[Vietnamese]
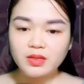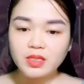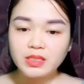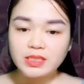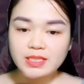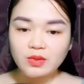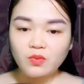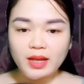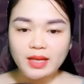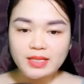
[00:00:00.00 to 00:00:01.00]
Từ Sở Vân
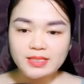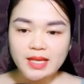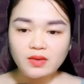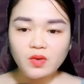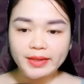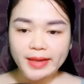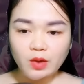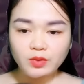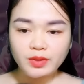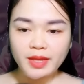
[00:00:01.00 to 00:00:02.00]
cân nhắc hỏi.
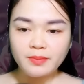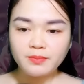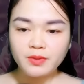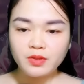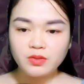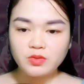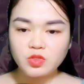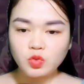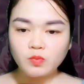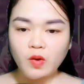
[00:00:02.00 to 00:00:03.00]
Giang Yến
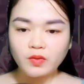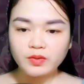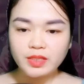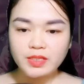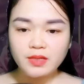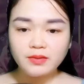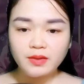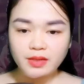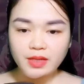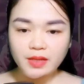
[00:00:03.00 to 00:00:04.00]
có đi không?
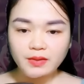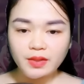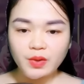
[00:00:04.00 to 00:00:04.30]
Cố